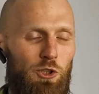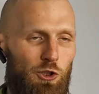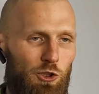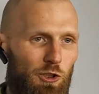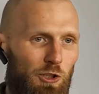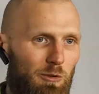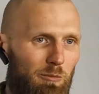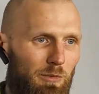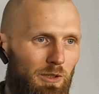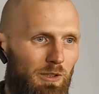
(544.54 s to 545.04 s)

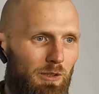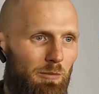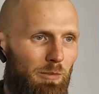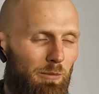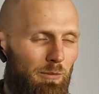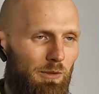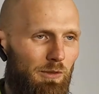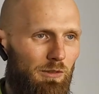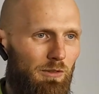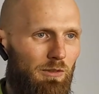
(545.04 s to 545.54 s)
przeżyją, będą
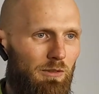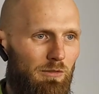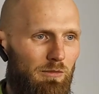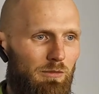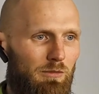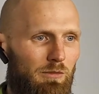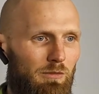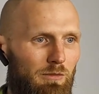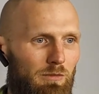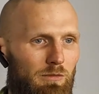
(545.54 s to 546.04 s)
po prostu
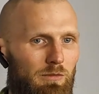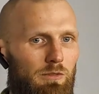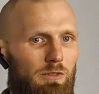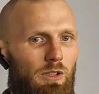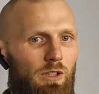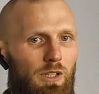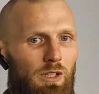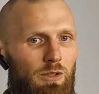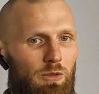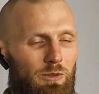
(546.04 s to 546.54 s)

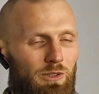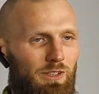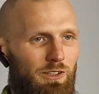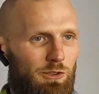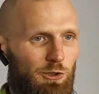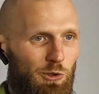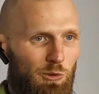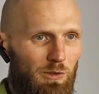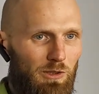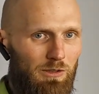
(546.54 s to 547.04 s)
trochę
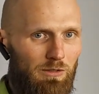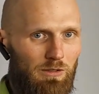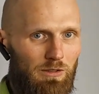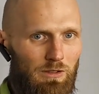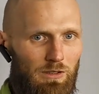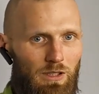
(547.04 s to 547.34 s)
krócej żyły,